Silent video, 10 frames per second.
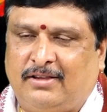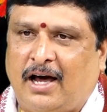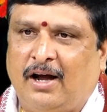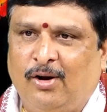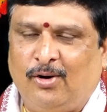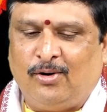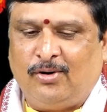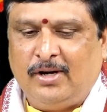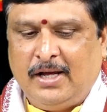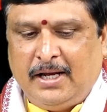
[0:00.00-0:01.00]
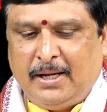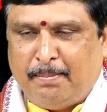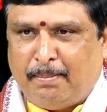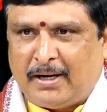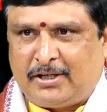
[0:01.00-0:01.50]
దానిలో
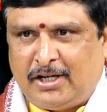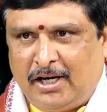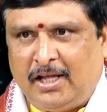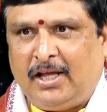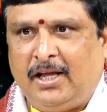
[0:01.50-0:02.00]
మట్టిని